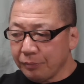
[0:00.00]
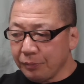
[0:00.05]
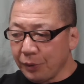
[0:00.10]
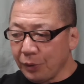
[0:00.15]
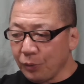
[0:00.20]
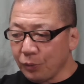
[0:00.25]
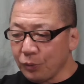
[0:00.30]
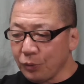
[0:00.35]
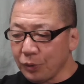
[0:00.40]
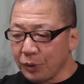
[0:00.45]

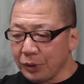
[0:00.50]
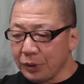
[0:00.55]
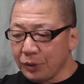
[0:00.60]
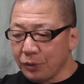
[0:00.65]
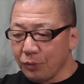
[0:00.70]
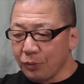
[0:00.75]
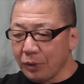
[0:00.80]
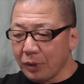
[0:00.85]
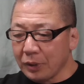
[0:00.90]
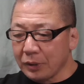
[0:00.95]
見事に
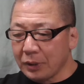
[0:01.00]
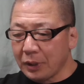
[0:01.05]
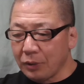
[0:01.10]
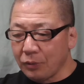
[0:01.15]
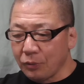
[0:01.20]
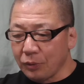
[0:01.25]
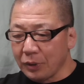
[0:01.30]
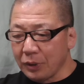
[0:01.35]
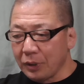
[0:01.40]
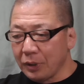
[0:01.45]
というか佐
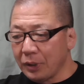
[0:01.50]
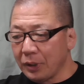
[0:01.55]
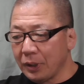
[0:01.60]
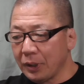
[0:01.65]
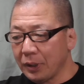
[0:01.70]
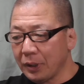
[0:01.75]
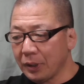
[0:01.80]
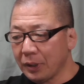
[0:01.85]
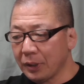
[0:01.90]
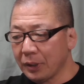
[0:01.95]
渡に
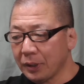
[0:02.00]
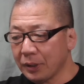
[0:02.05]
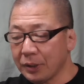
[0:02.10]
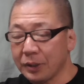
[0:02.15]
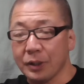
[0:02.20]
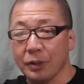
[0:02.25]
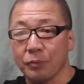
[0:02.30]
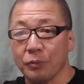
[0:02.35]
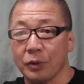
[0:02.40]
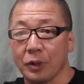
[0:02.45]

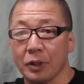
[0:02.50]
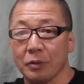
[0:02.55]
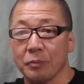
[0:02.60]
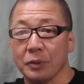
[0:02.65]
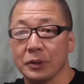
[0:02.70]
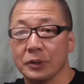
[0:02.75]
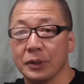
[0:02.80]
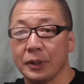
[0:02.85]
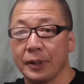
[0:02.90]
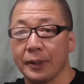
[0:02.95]
来てもらい
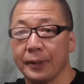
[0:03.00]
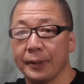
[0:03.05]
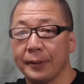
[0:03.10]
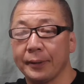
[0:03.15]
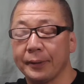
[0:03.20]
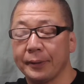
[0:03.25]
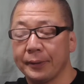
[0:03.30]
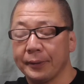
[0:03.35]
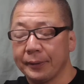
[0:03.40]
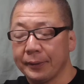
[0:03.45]
まし
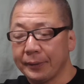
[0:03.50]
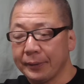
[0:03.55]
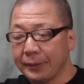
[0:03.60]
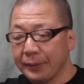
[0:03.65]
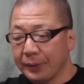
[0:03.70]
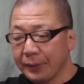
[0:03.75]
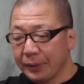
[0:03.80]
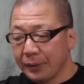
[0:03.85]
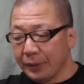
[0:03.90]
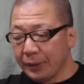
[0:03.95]
て
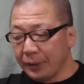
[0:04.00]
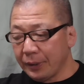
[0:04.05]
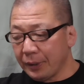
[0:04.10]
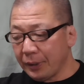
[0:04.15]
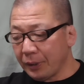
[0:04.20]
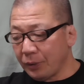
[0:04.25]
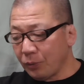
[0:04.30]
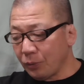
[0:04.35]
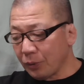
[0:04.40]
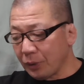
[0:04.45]

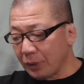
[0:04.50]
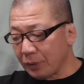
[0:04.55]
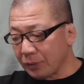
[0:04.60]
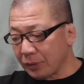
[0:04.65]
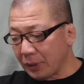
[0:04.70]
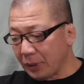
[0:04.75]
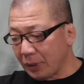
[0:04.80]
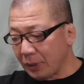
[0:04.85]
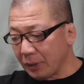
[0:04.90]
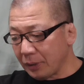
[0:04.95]
えー、お客
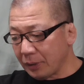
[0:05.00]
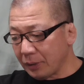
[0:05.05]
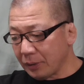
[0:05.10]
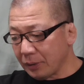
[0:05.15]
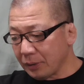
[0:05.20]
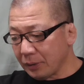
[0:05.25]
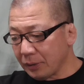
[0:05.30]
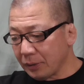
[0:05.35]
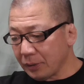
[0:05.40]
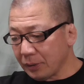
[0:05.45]
さん
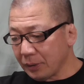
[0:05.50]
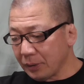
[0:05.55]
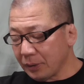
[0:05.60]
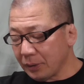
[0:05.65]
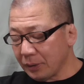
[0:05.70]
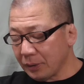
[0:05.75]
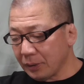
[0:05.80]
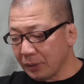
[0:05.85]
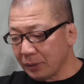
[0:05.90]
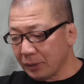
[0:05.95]

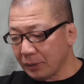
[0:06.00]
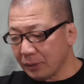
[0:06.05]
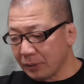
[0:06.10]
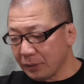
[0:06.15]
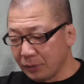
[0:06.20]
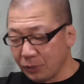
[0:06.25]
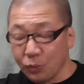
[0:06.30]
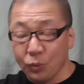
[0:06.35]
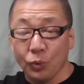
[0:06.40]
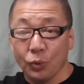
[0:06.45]

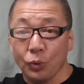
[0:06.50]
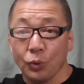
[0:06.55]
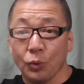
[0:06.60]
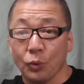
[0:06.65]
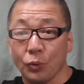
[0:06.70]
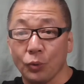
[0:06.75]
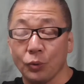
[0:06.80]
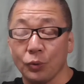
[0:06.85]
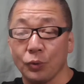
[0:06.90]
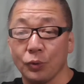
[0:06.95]
すごい
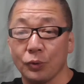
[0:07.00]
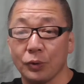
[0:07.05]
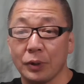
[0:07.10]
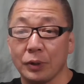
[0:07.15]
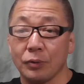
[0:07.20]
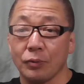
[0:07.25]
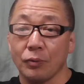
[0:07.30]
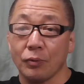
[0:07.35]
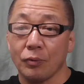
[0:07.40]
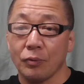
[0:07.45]
喜んどっ
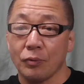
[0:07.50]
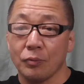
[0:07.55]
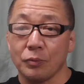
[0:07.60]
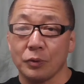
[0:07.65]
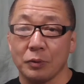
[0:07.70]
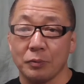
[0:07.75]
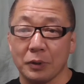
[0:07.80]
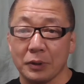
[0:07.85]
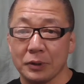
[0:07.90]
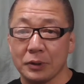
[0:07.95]
たと
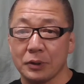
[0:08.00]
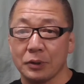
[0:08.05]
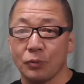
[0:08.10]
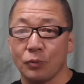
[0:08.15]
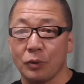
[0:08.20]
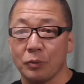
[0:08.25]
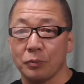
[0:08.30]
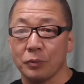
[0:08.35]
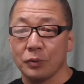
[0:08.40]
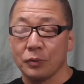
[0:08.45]
思いますし
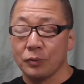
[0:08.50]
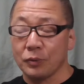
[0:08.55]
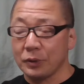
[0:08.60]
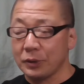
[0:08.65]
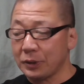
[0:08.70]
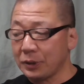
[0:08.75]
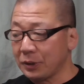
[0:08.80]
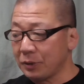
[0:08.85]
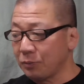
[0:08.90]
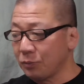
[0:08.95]
俺も俺
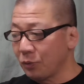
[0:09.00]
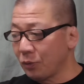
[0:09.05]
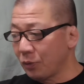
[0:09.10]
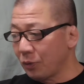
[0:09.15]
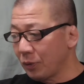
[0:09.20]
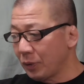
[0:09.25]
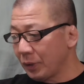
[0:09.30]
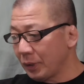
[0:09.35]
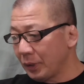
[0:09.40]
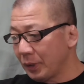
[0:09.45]
自身
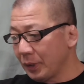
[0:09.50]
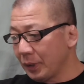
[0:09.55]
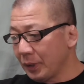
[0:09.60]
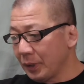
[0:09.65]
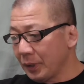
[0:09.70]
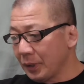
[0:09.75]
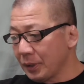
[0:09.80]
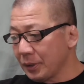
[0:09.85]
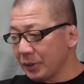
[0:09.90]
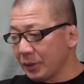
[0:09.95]
も
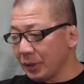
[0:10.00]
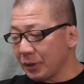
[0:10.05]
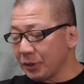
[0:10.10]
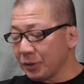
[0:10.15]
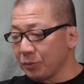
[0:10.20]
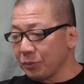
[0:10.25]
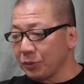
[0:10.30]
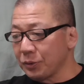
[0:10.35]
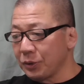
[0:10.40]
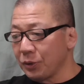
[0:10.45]
久
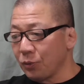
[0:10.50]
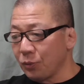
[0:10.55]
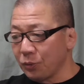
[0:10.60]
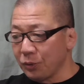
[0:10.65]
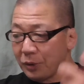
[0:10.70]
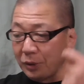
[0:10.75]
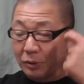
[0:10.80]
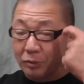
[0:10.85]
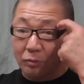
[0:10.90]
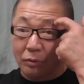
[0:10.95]
しぶりに
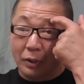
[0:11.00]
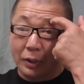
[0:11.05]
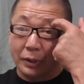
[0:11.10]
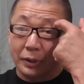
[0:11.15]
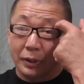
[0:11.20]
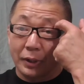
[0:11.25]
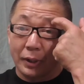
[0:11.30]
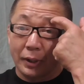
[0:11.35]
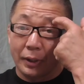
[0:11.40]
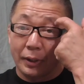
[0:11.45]
本人と会
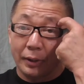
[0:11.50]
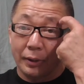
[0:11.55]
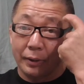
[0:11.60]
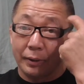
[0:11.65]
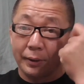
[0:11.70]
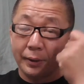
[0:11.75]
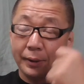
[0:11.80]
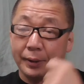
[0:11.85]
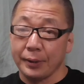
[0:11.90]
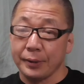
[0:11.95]
えて、
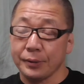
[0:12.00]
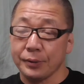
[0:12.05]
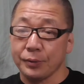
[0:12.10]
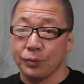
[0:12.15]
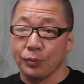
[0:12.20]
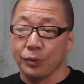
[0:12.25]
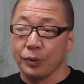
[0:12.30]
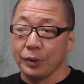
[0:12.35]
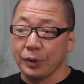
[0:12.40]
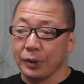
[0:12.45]
えー、
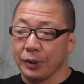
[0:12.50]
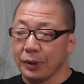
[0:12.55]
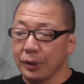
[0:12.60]
すごい